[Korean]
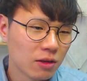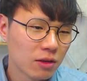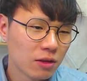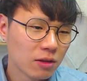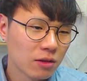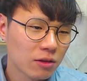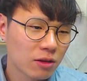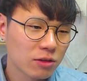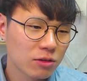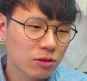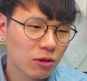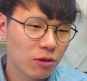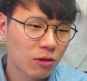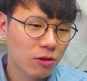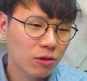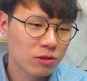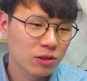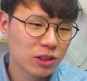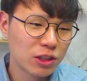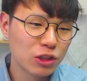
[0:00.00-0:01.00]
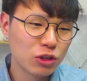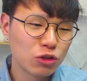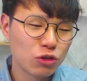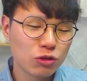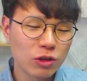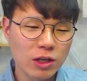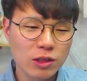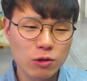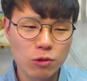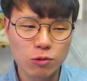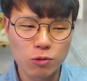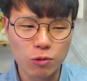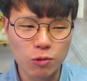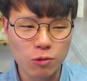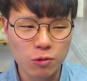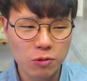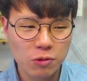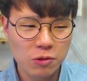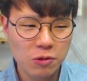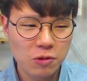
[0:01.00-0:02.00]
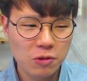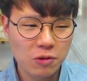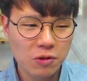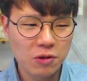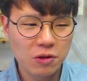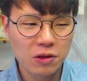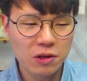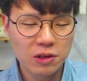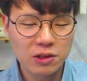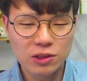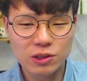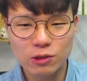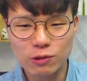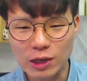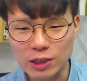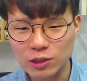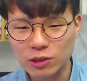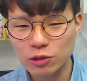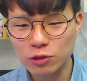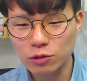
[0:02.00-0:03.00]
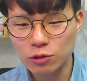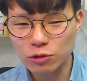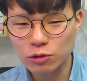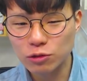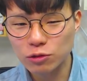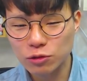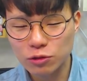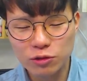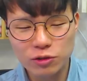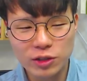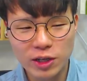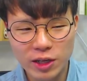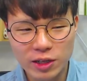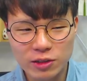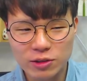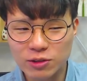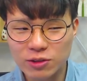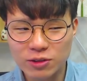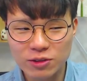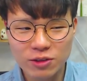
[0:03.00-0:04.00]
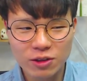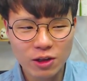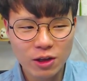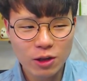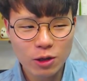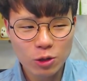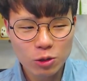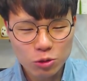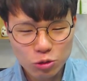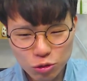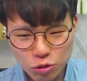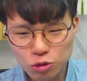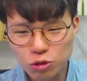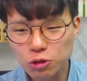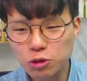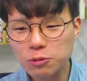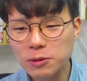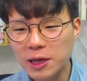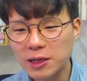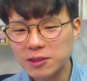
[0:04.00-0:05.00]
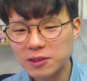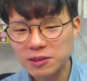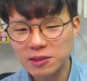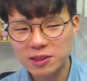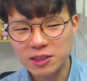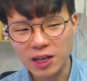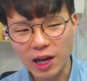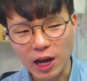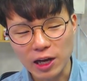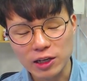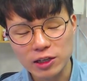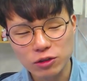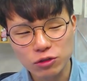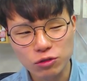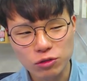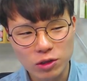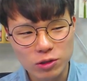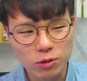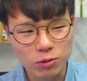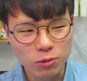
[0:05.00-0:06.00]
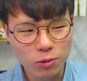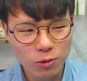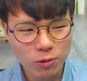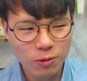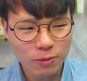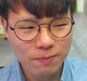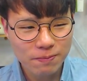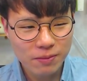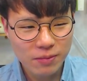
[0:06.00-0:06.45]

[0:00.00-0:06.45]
그래서 그 중에서도 그 와튼 스쿨에 있는 수많은 이제 강의 중에서도